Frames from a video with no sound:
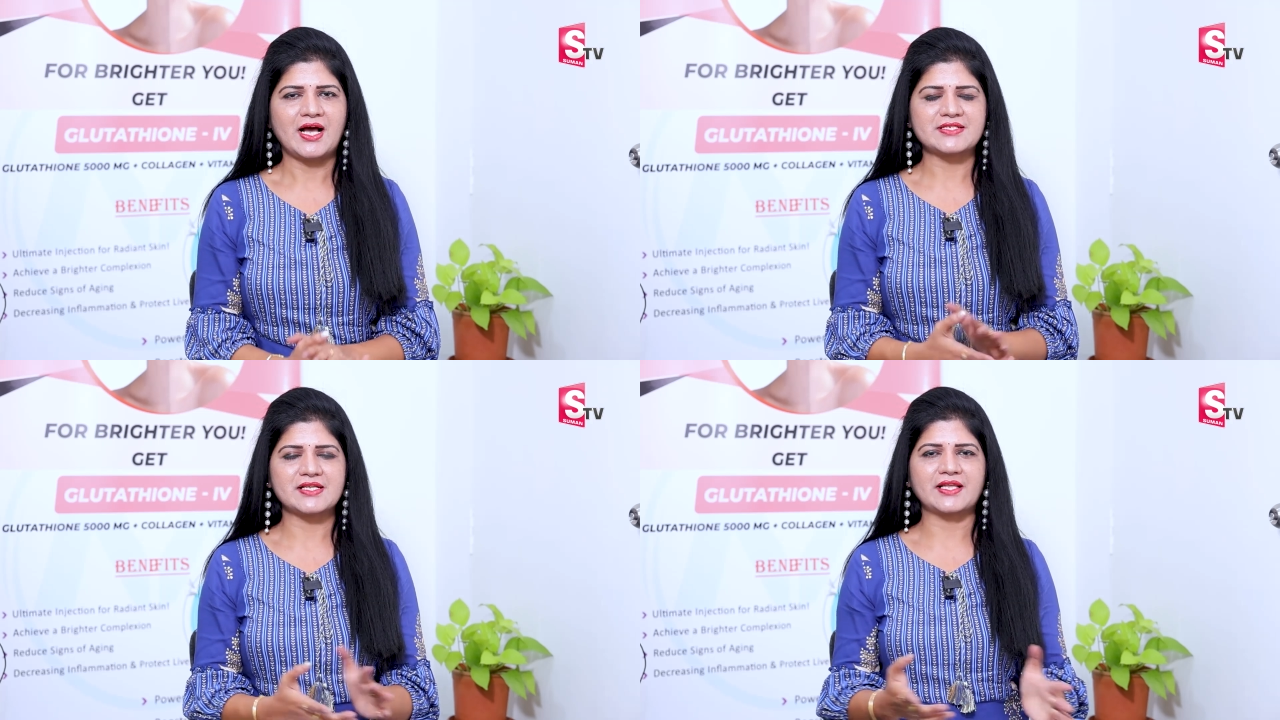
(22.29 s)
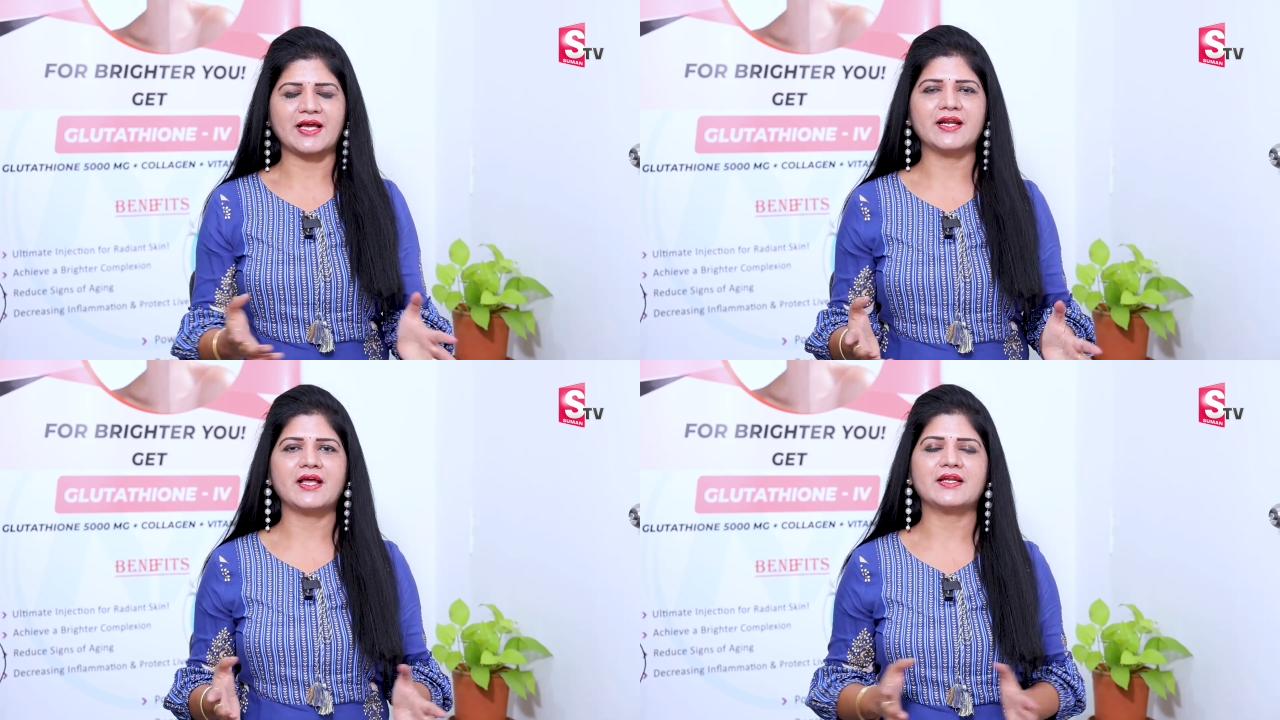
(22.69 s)
అసలు
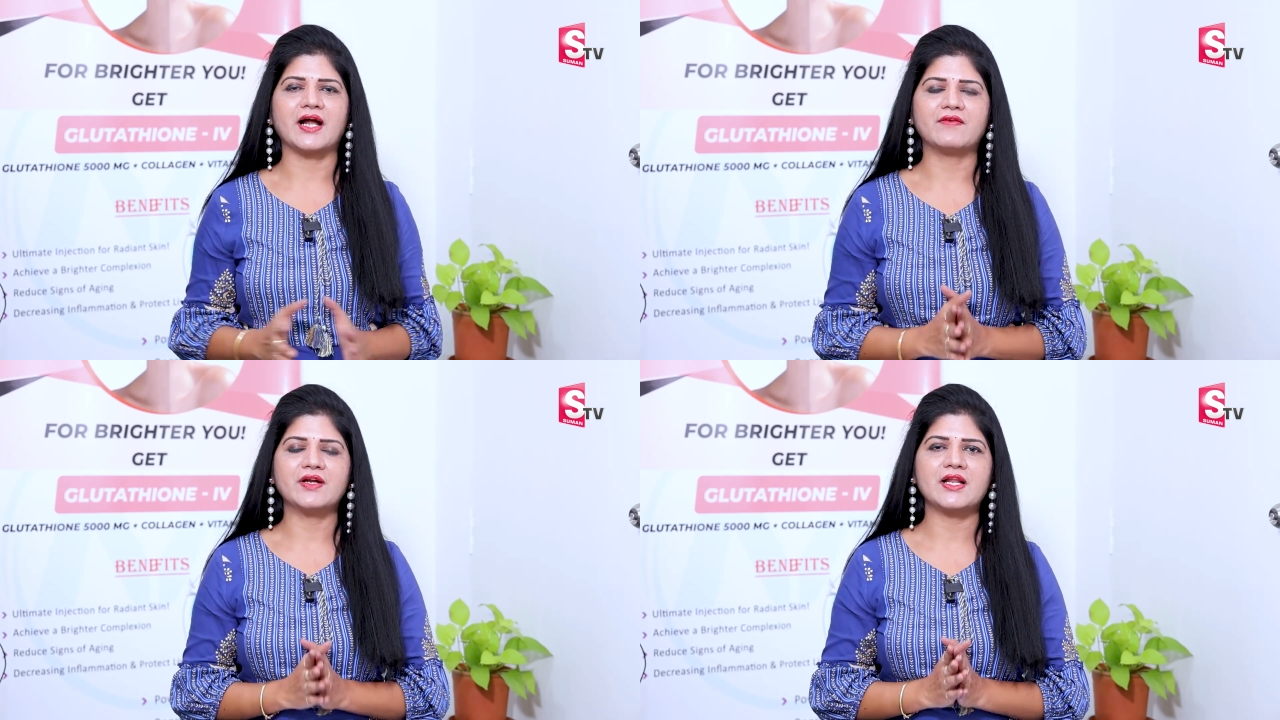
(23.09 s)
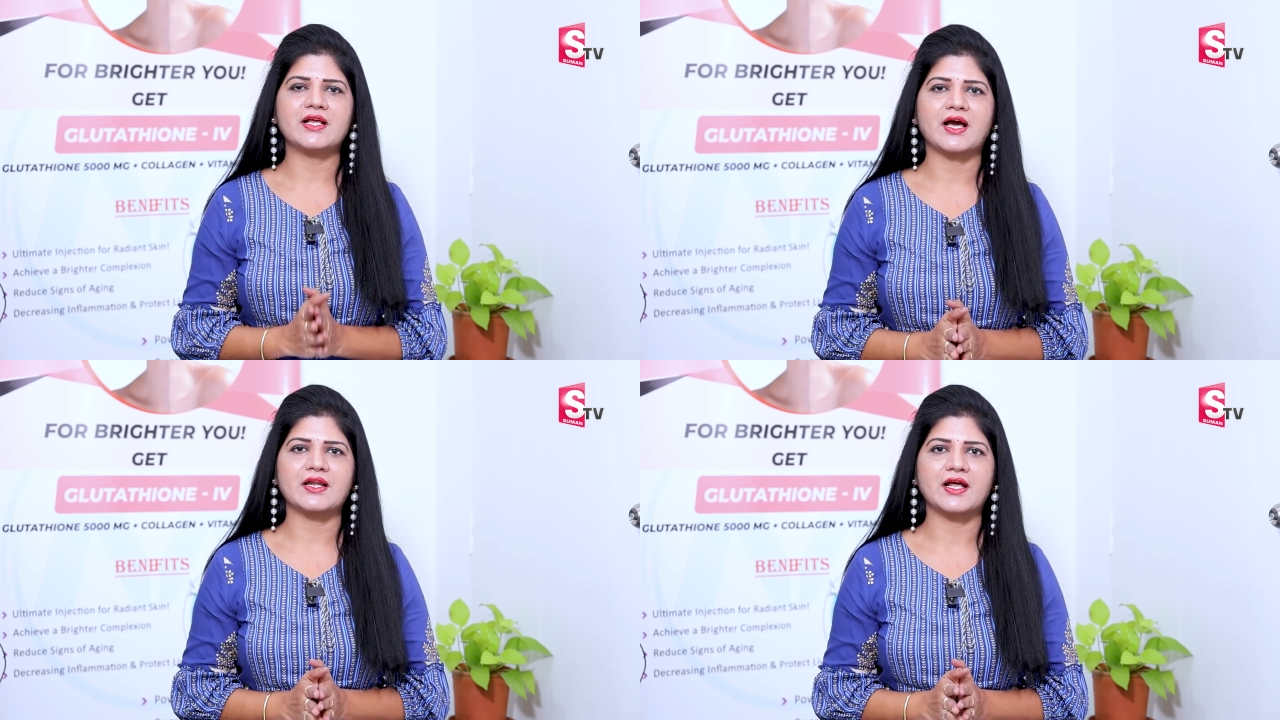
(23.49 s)
థైరాయిడ్
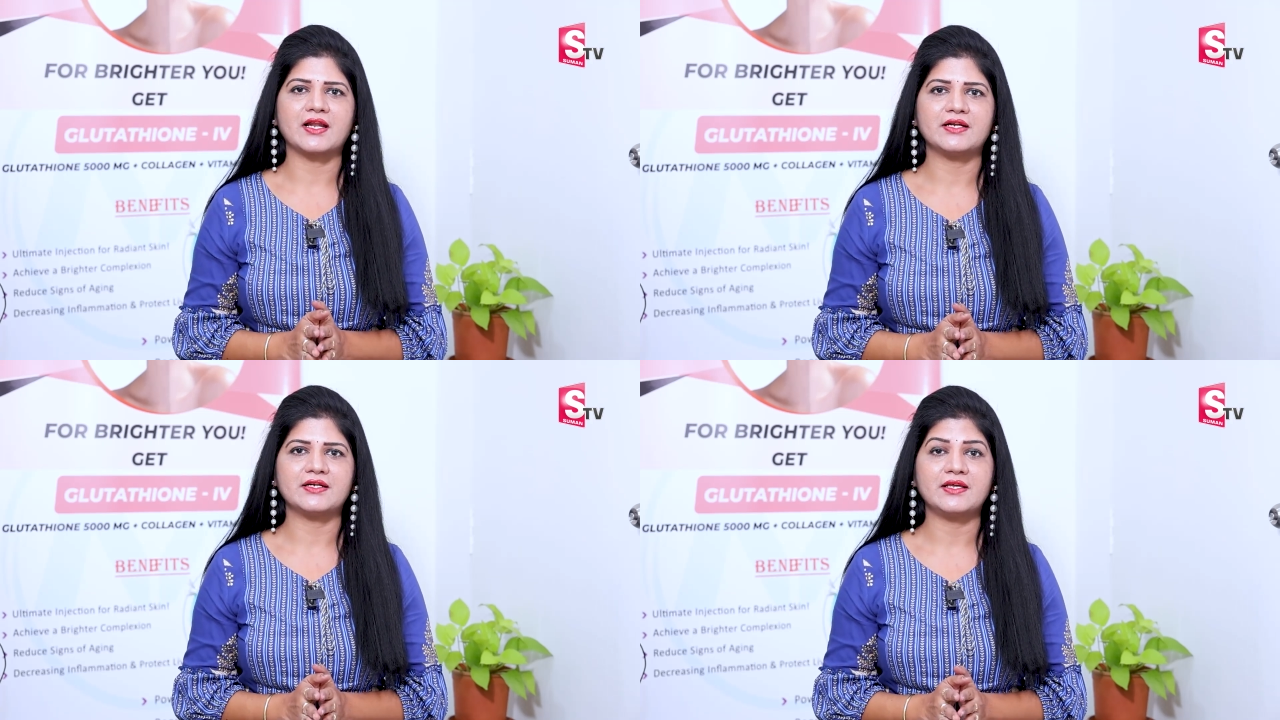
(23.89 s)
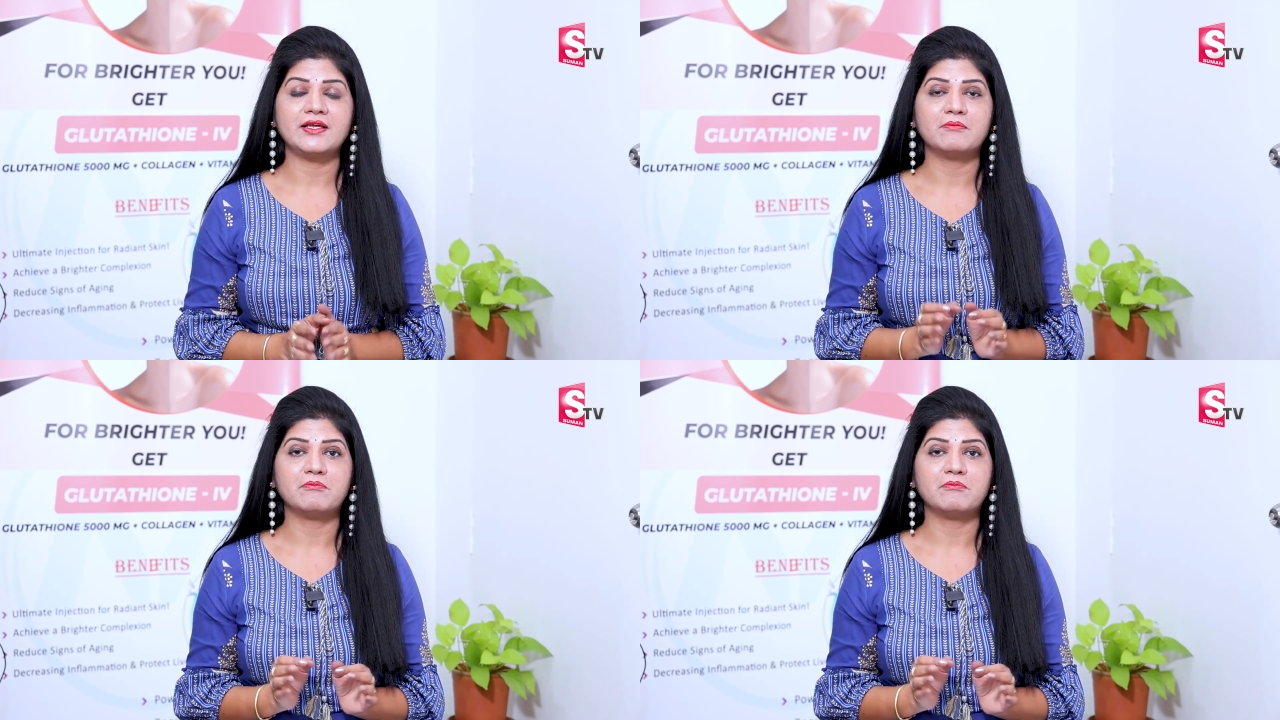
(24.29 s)
రావడానికి కారణాలేంటి